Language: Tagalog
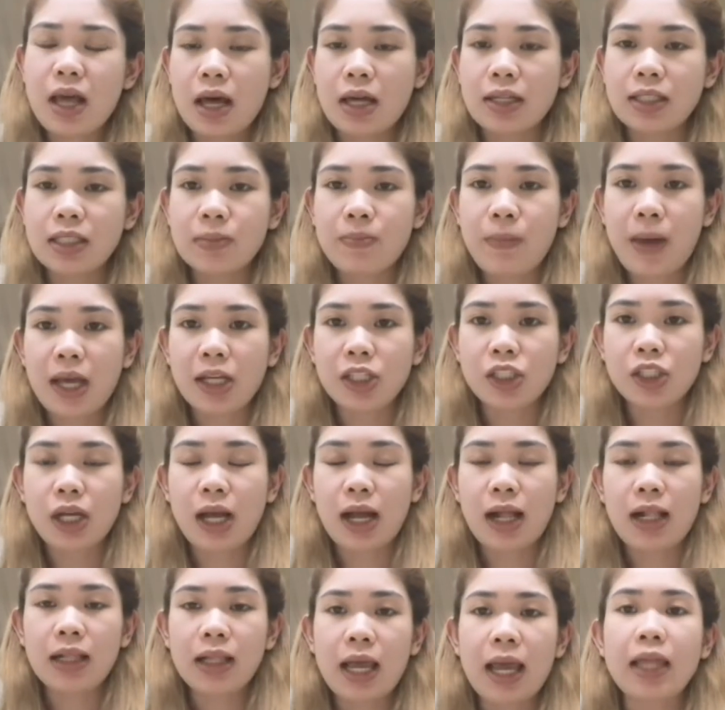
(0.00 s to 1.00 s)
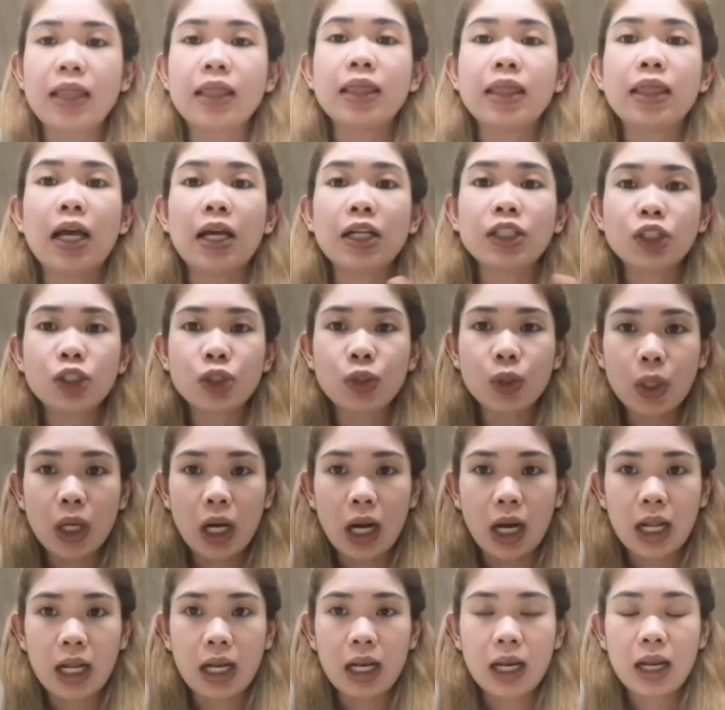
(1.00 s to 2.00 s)
a special and
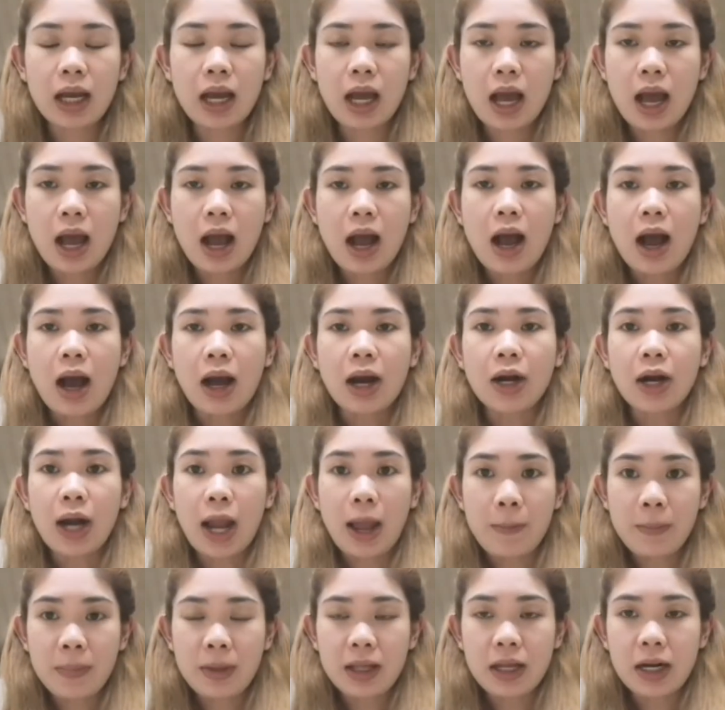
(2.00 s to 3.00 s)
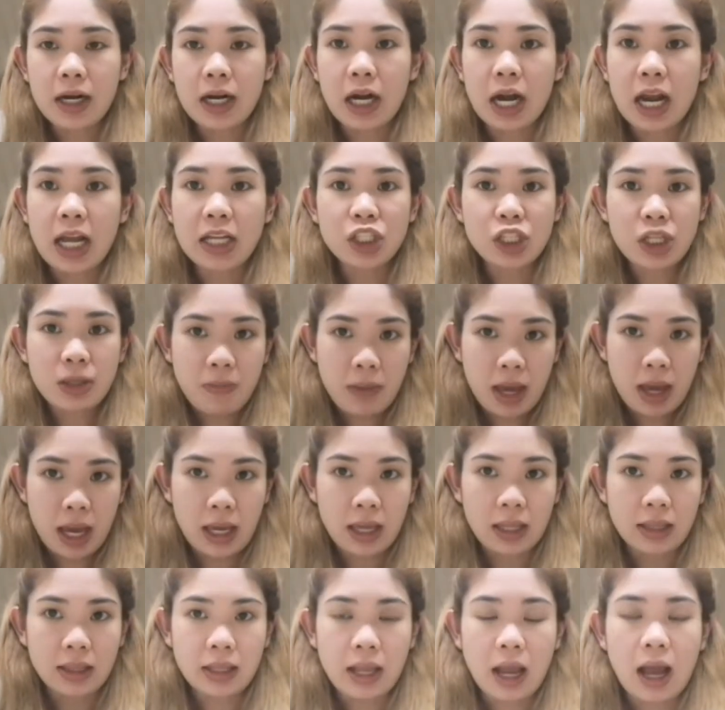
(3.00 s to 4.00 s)
natural rem-
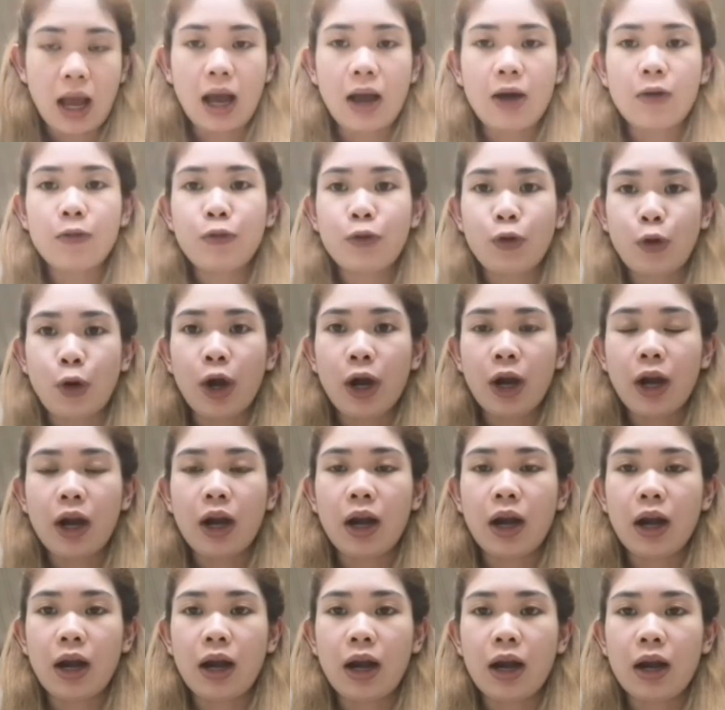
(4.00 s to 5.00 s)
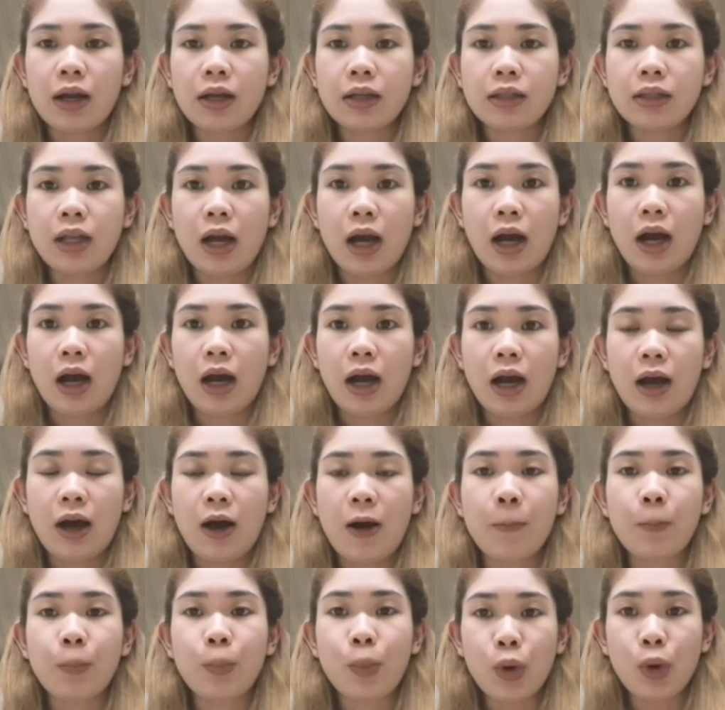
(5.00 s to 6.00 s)
regimen for the
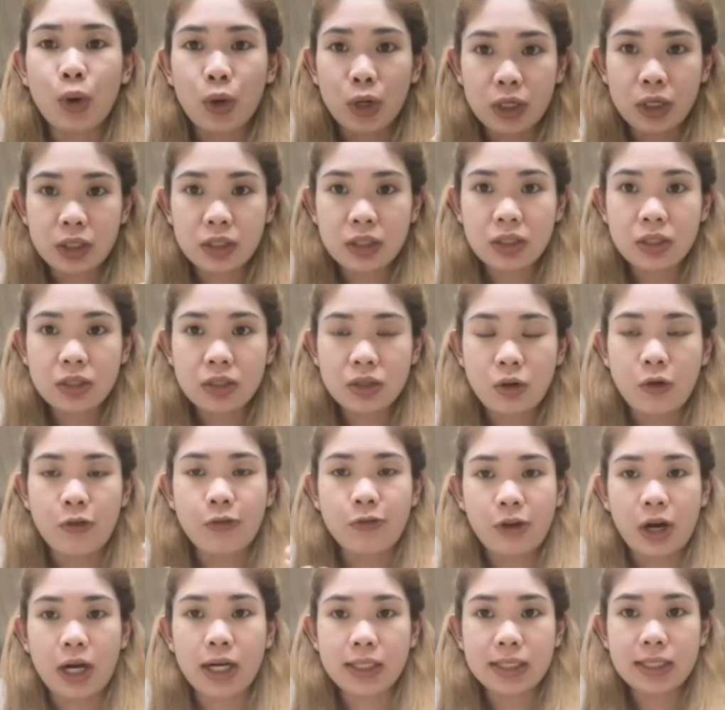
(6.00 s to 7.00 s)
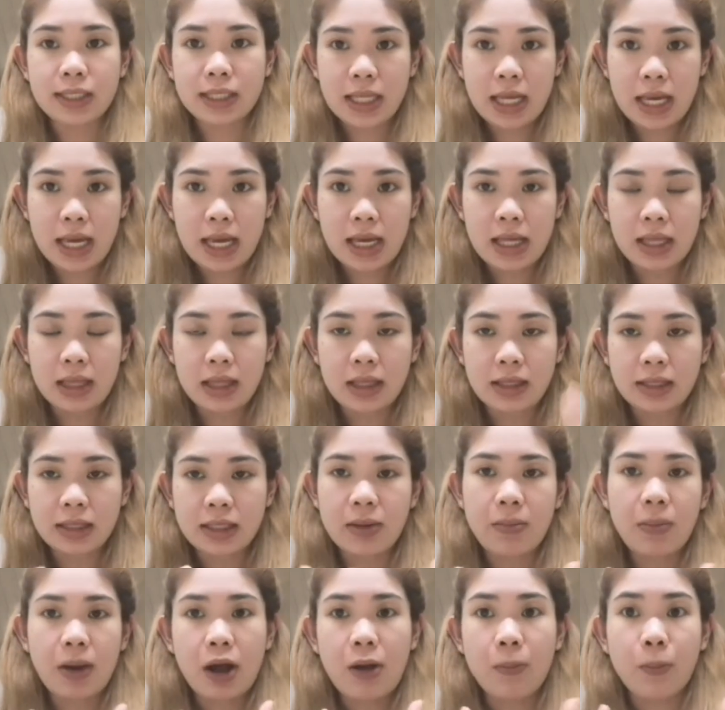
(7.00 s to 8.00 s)
pores of our skin,
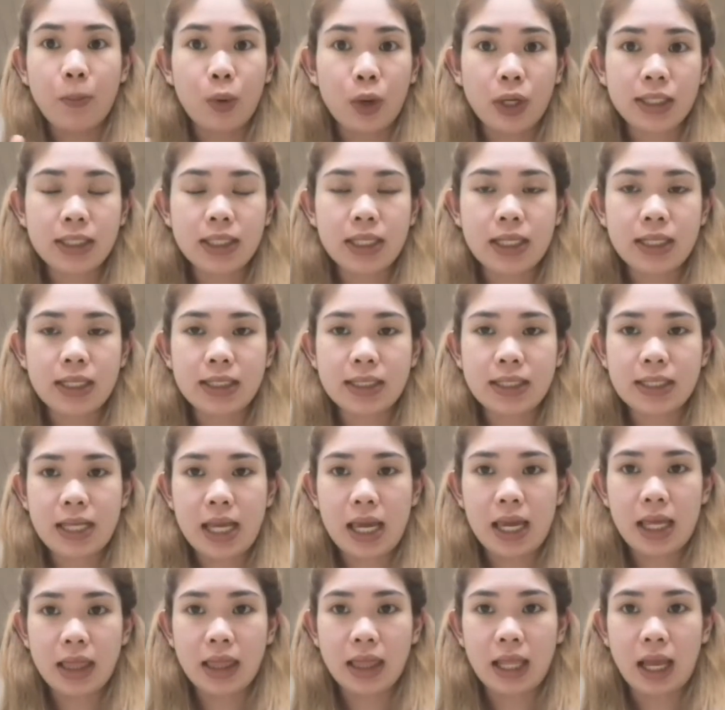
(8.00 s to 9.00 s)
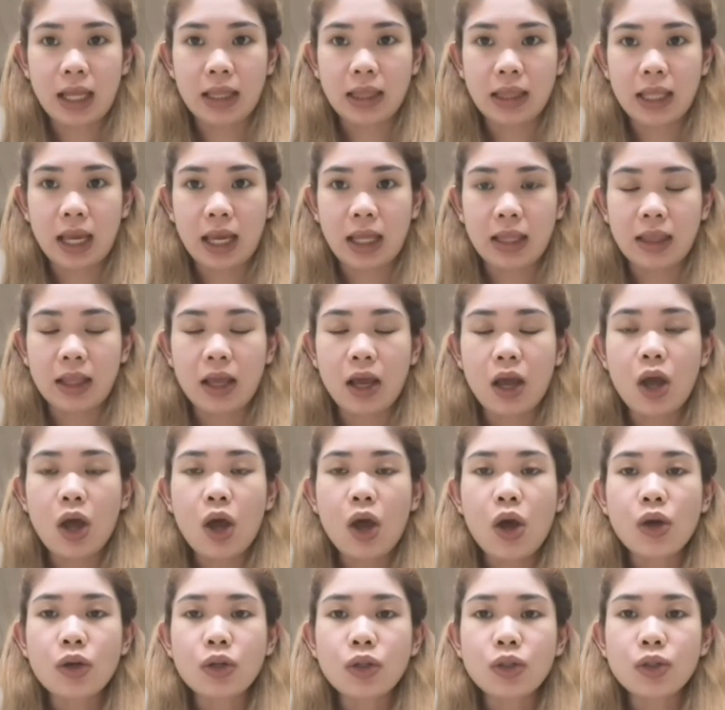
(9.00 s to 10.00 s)
sa mga pores ng skin natin.
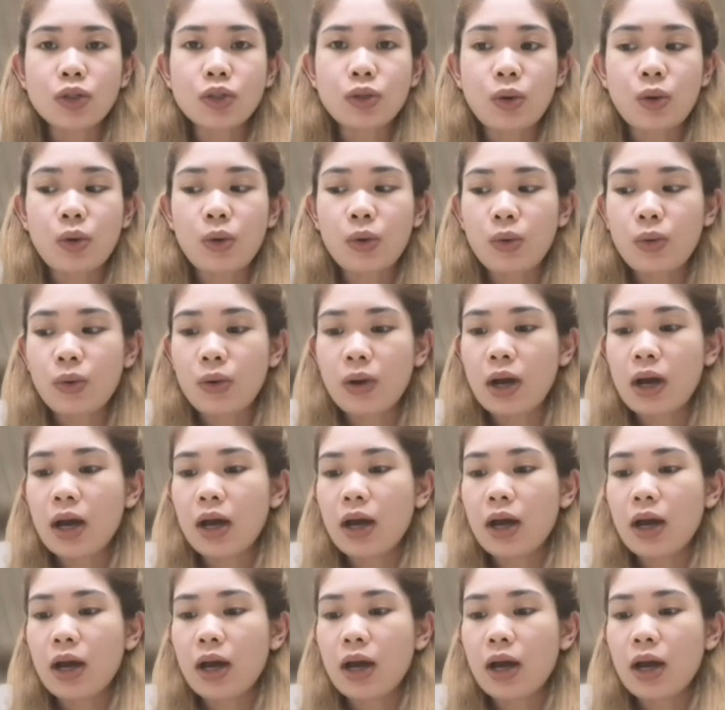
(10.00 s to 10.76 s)
So,